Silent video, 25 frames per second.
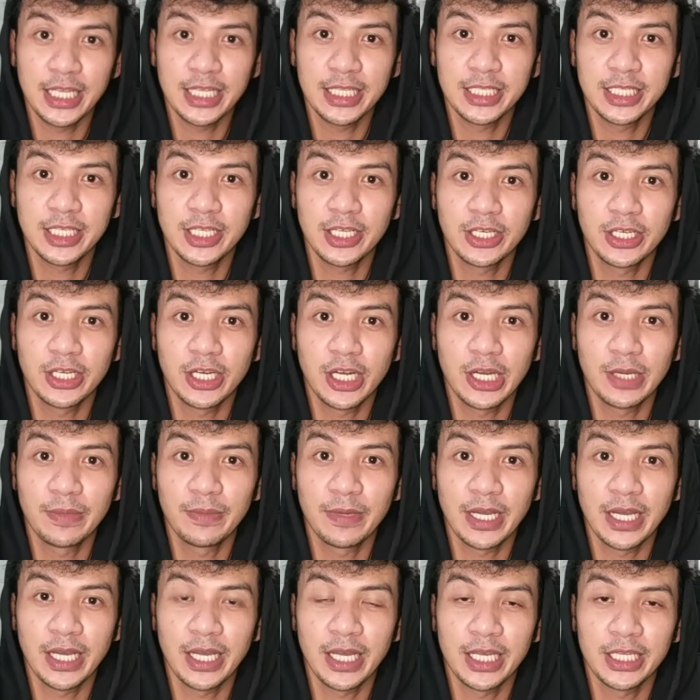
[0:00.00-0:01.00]

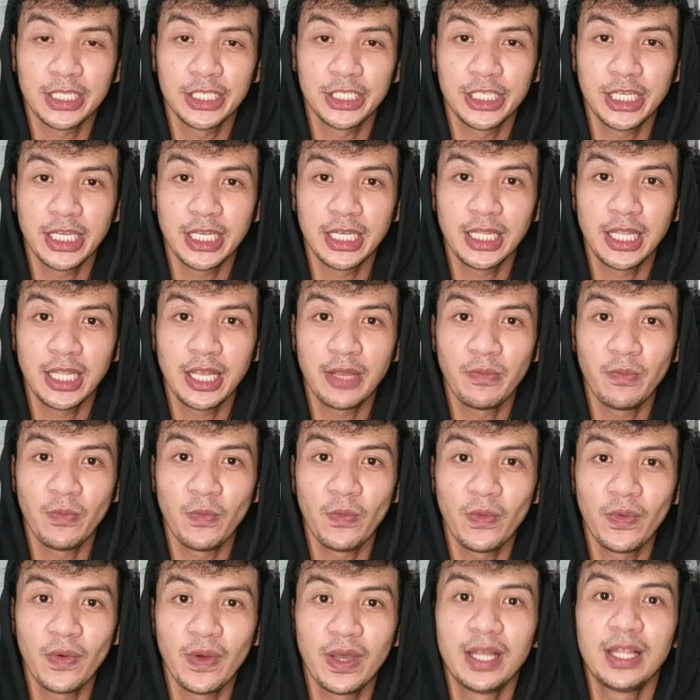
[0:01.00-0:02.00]
Instagram ay
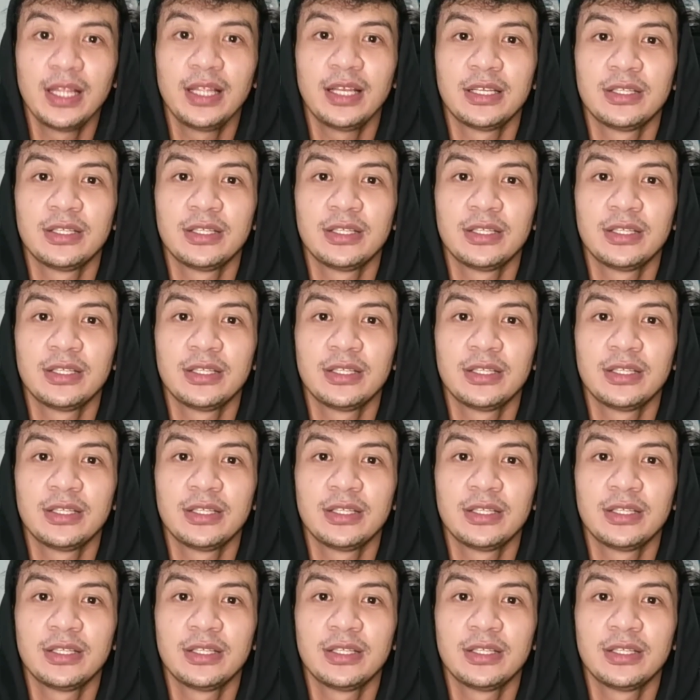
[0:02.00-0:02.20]
jlimwell